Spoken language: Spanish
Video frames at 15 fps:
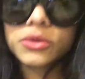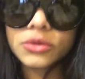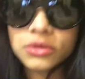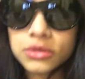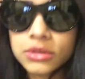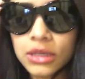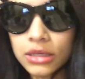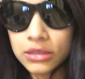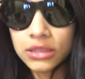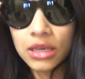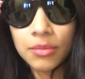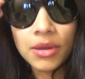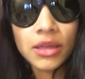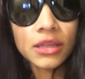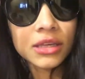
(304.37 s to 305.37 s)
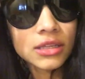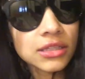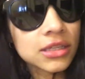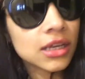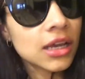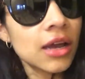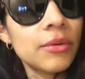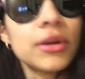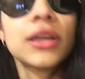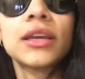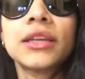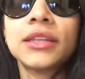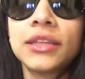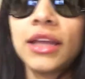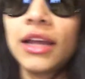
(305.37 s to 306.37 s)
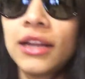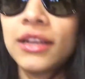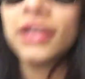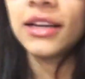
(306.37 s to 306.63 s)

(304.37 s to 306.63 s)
¿Ustedes qué me dicen? a ver qué tal.